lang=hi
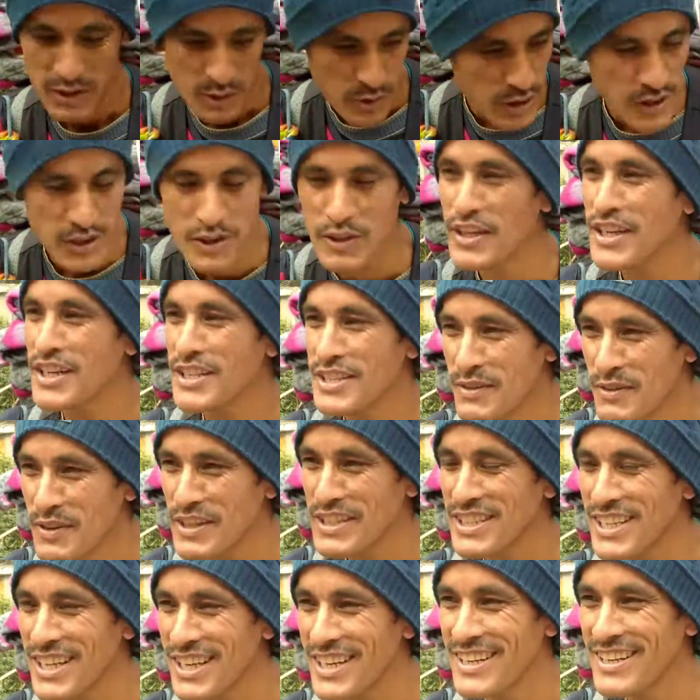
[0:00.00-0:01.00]
थोड़े थोड़े
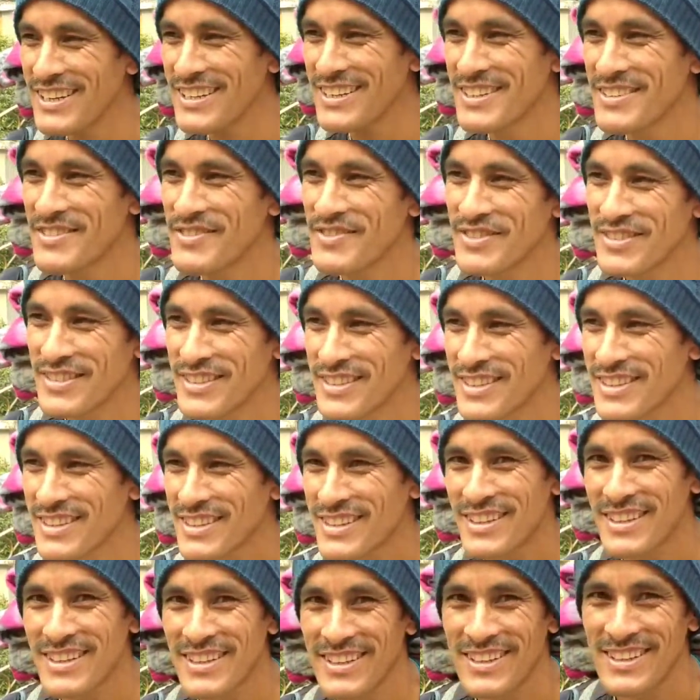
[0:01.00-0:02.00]
सर तो गैस ये
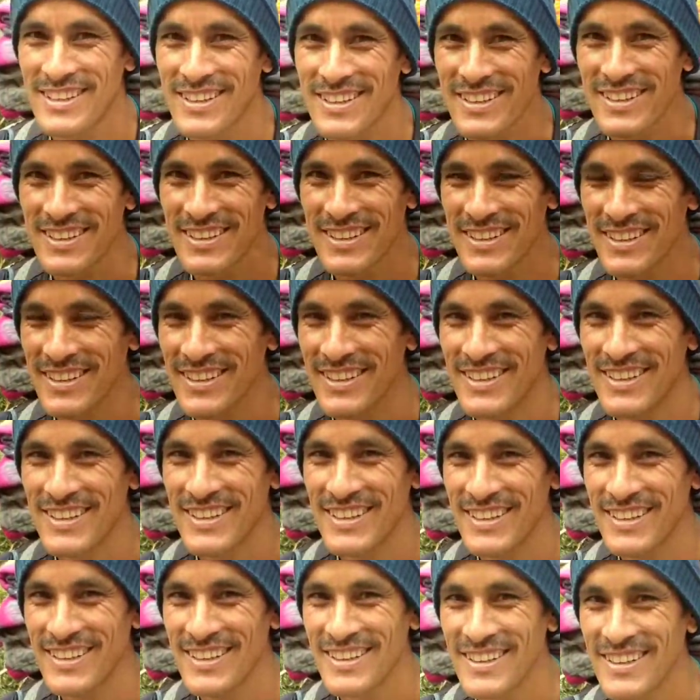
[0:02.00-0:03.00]
हमारे भैया है
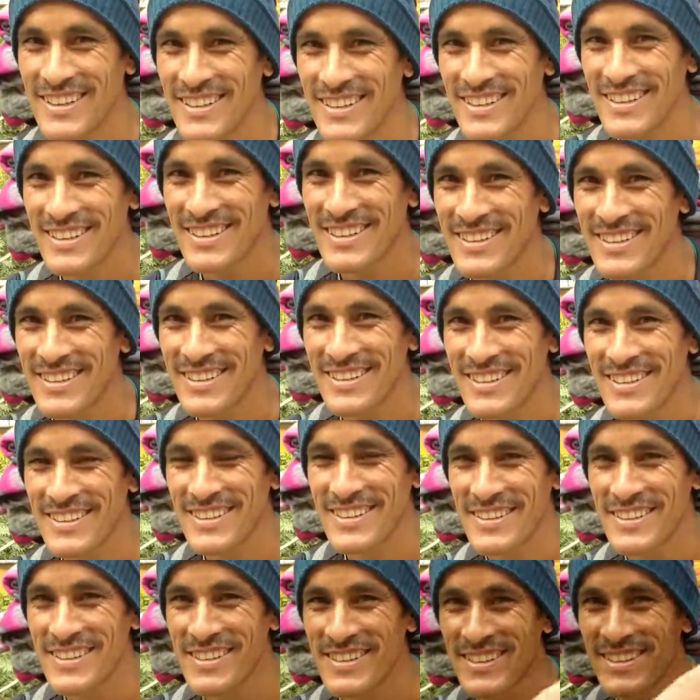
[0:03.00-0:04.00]
जब हम छोटे थे तब
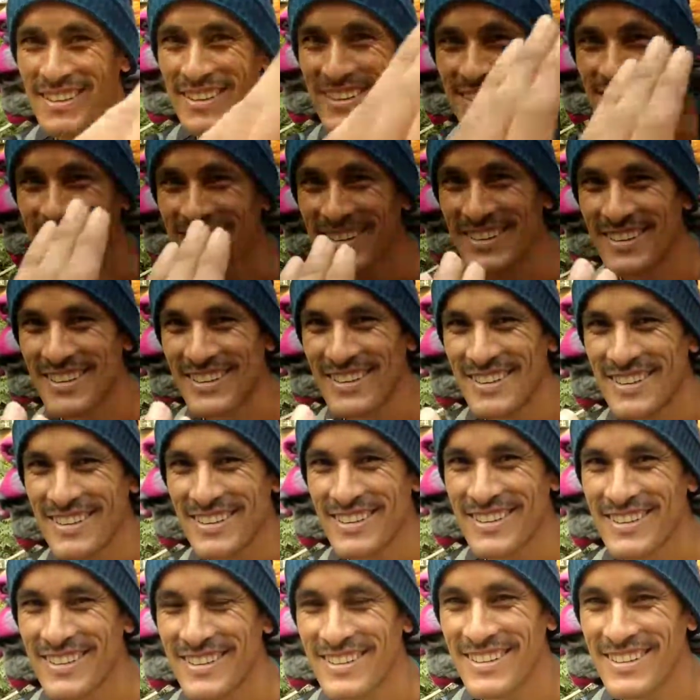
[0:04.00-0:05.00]
से ये हमारे घर
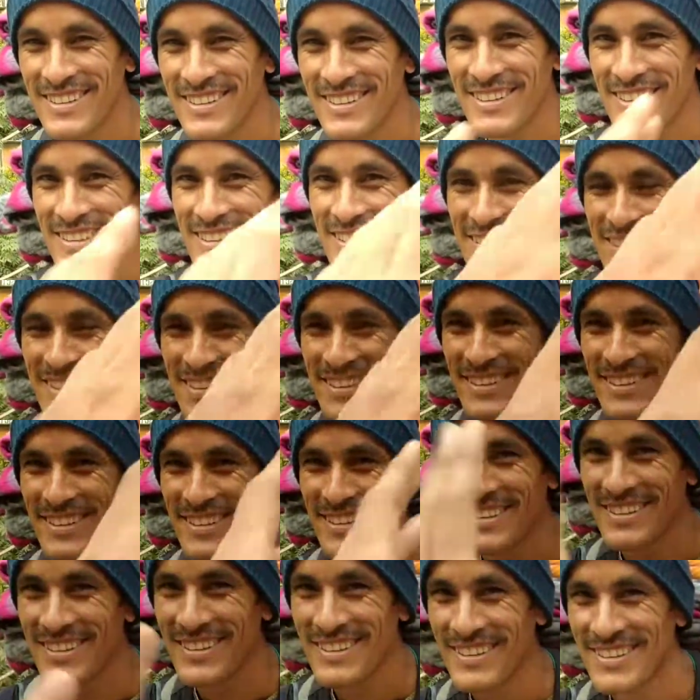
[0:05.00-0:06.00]
आते थे और
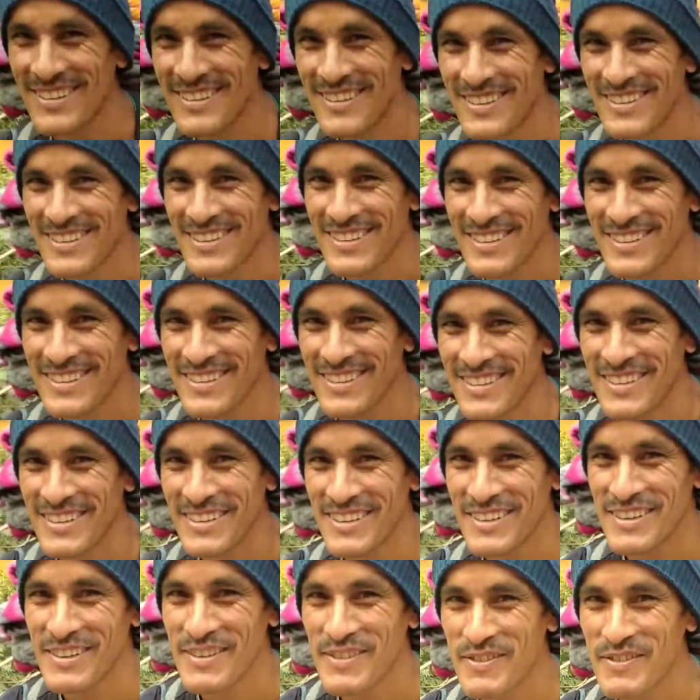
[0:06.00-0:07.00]
बढ़िया बढ़िया कम्बल बेच
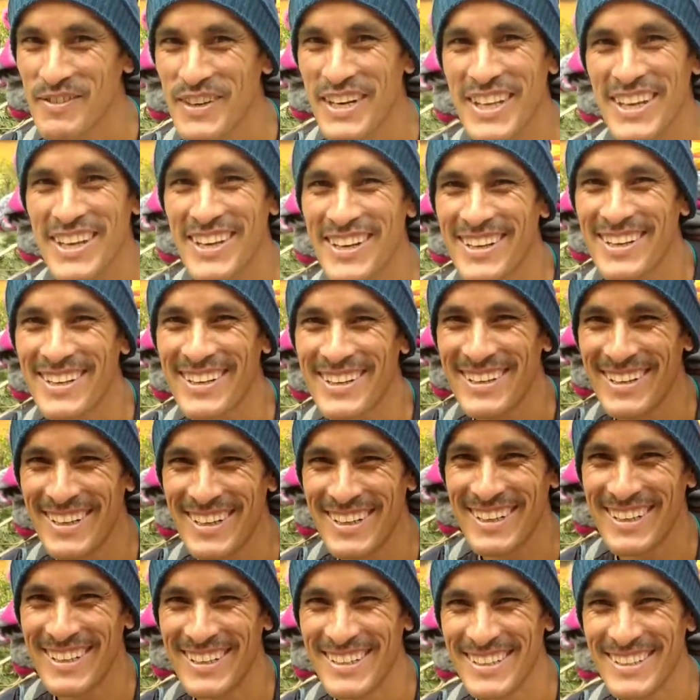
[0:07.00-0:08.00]
बेचते थे
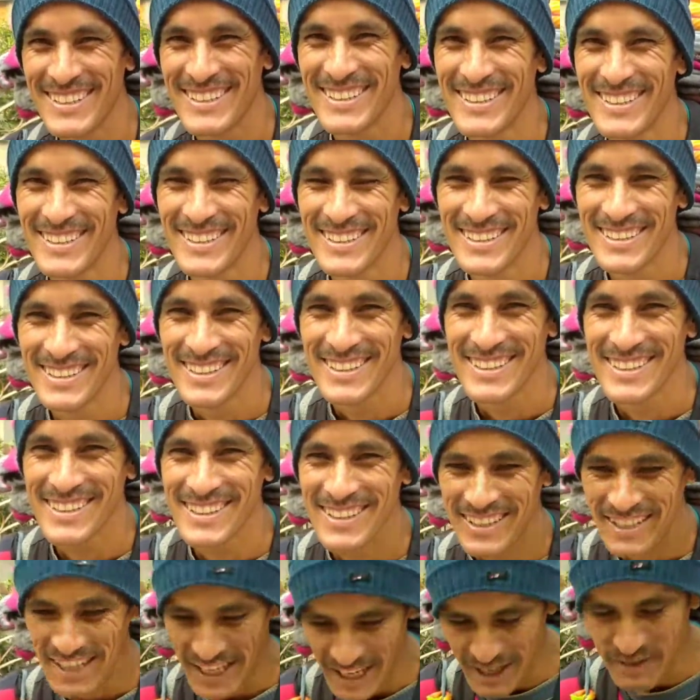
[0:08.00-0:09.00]
मुझे याद है मेरे को
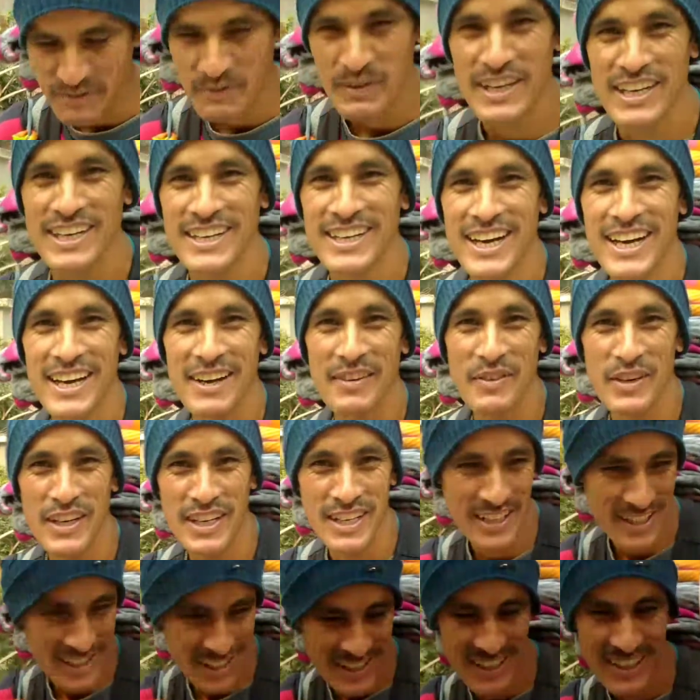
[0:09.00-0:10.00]
कारपेट
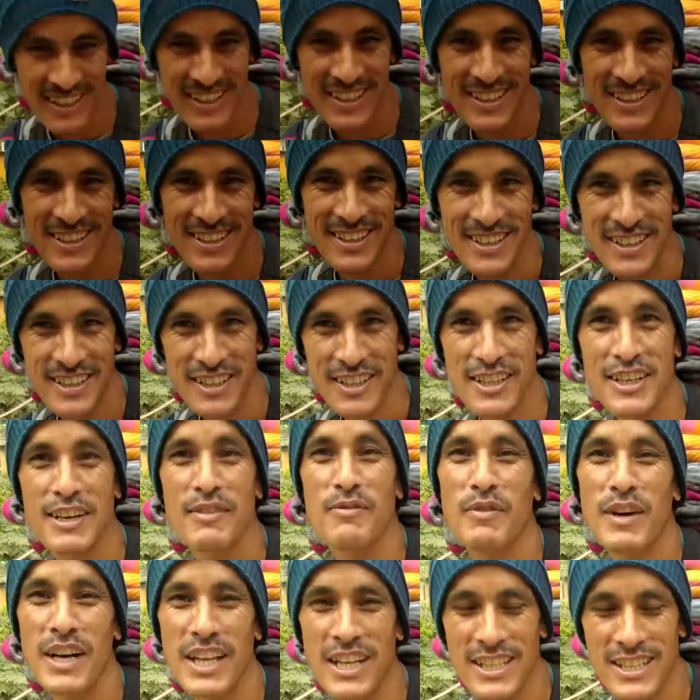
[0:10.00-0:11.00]
कारपेट
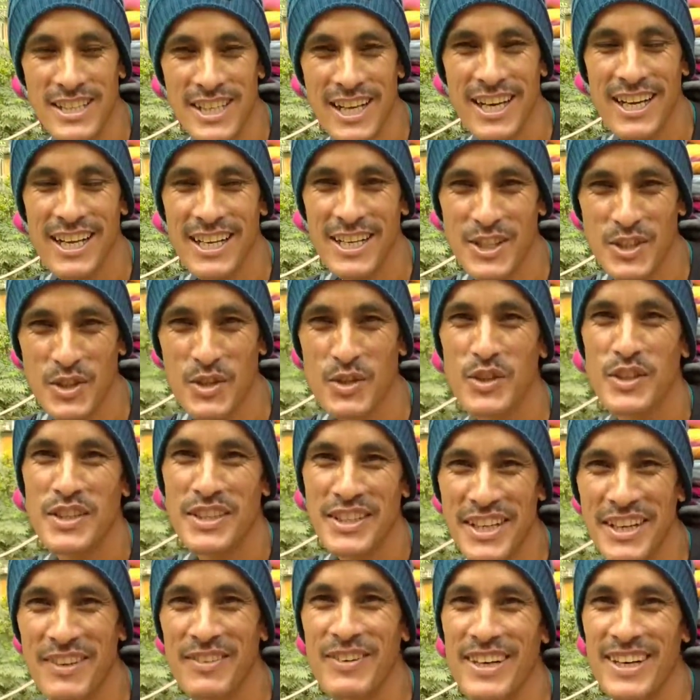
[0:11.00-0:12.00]
कारपेट हाँ शूट
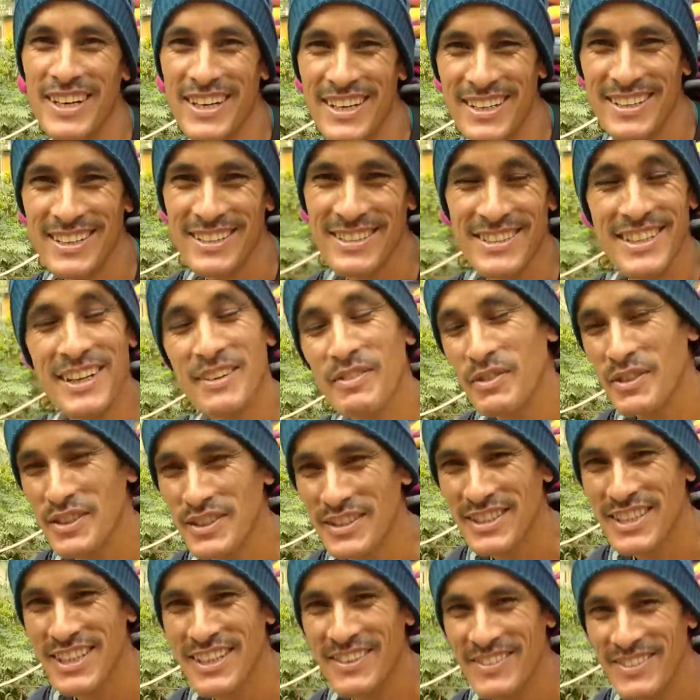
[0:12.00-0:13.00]
कवर हाँ बहुत
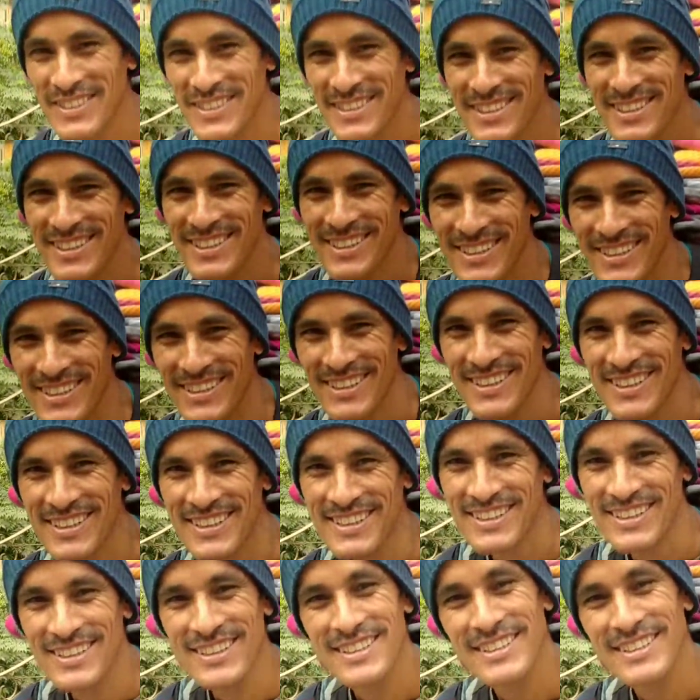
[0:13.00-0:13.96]
ही बढ़िया क्वालिटी की